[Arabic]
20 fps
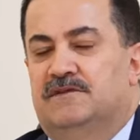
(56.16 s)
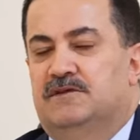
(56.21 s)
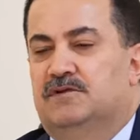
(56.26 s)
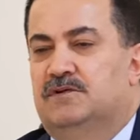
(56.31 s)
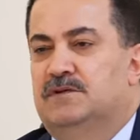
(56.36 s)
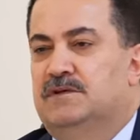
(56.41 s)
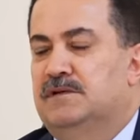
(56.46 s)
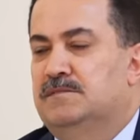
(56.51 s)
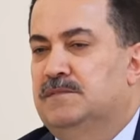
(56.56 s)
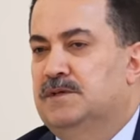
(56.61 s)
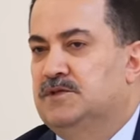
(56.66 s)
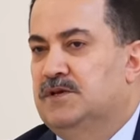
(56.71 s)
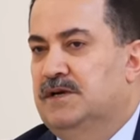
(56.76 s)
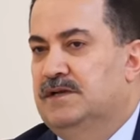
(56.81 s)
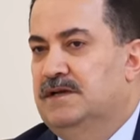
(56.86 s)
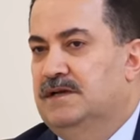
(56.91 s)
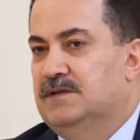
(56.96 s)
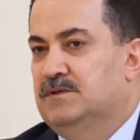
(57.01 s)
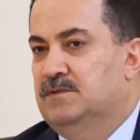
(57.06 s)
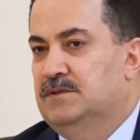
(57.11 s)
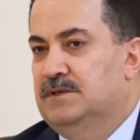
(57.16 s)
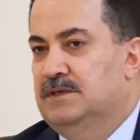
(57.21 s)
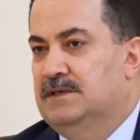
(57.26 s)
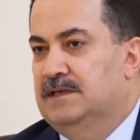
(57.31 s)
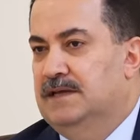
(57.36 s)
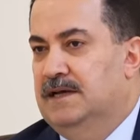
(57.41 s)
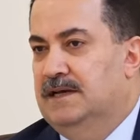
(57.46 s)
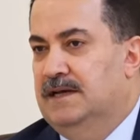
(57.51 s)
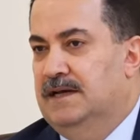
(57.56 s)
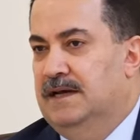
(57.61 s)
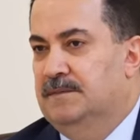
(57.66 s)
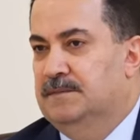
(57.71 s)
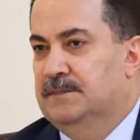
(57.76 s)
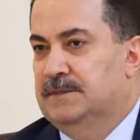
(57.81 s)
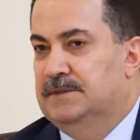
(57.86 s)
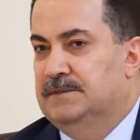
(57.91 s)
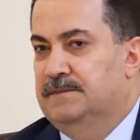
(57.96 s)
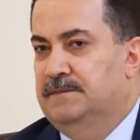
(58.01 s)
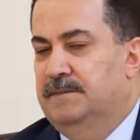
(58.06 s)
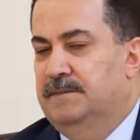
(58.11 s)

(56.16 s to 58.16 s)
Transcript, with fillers: في كل المجالات ولله الحمد